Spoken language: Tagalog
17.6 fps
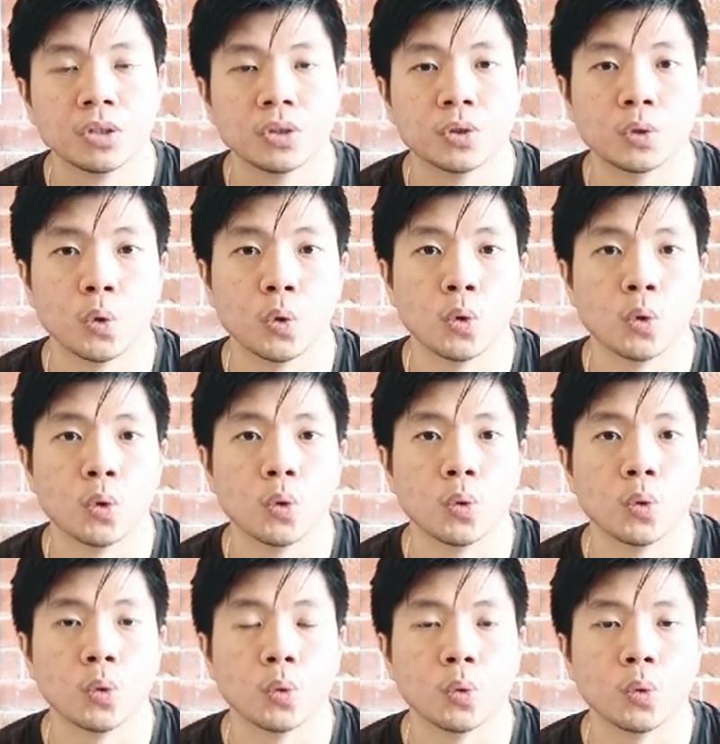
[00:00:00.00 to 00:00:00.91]
So,
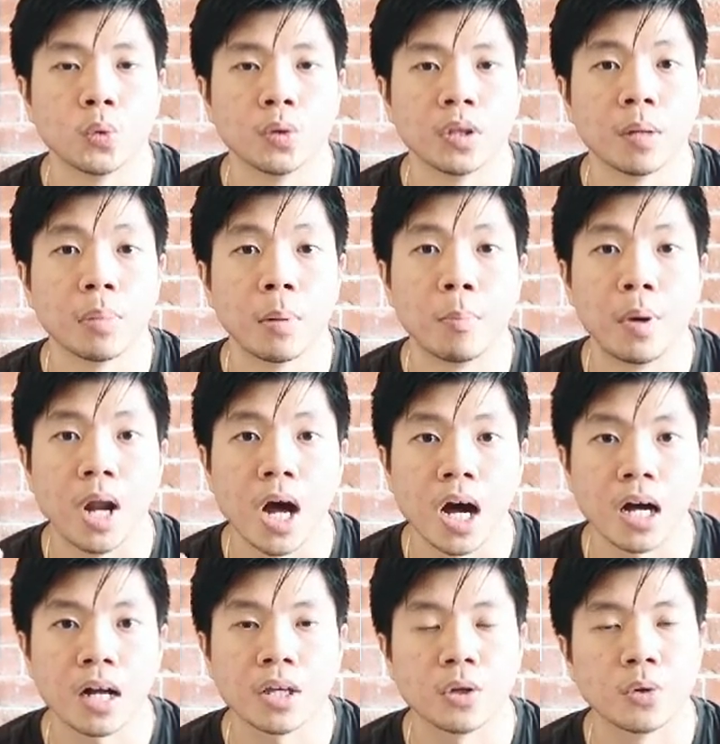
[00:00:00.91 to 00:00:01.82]

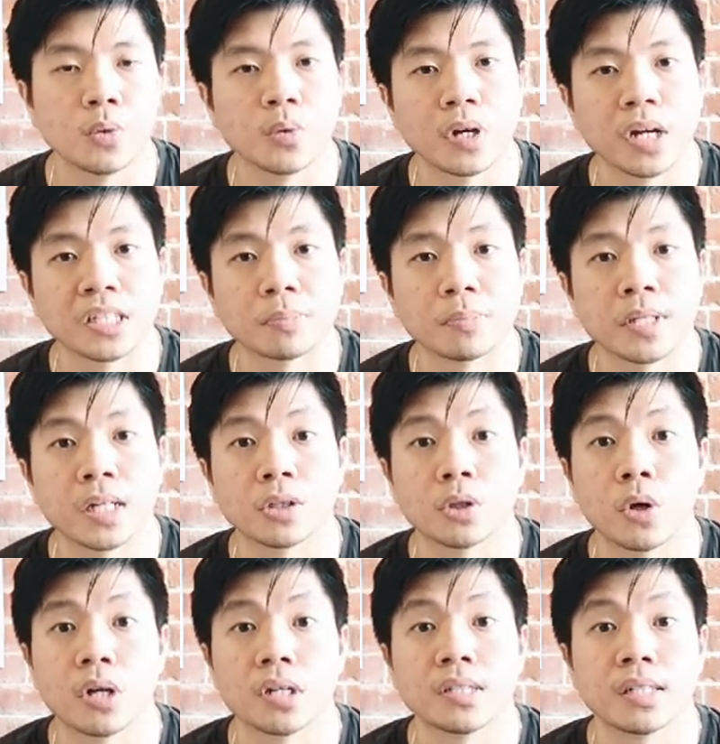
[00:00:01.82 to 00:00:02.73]
nabablock yung
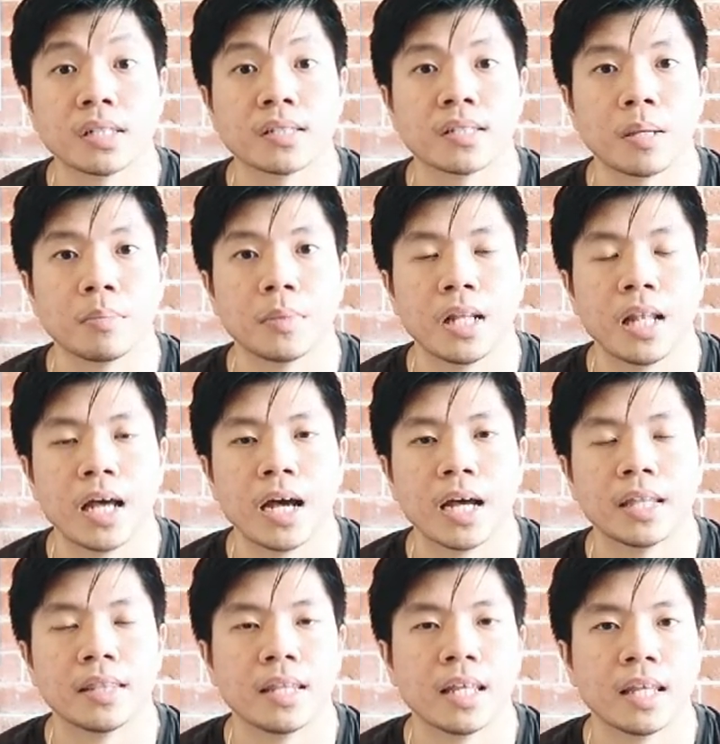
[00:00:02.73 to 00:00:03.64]
respiratory system nila
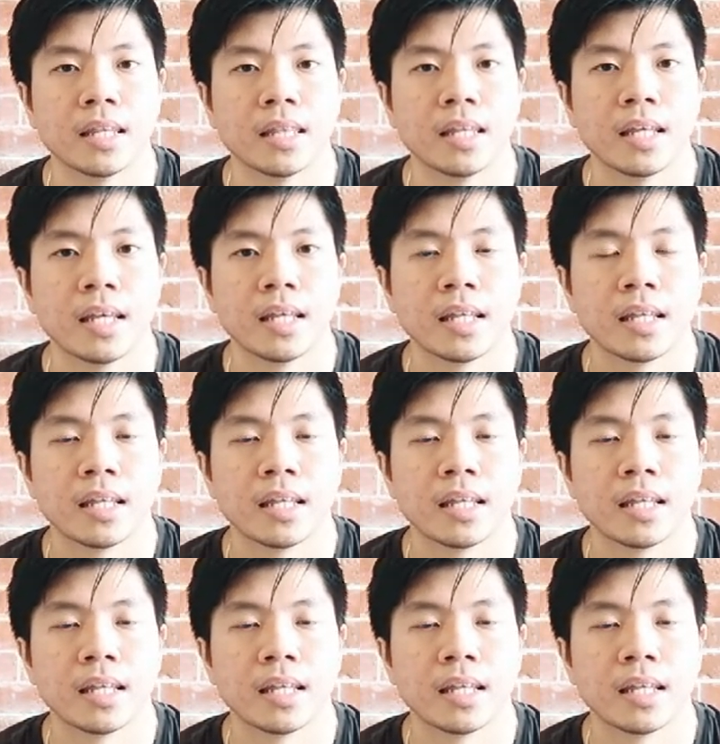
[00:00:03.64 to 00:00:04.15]
and then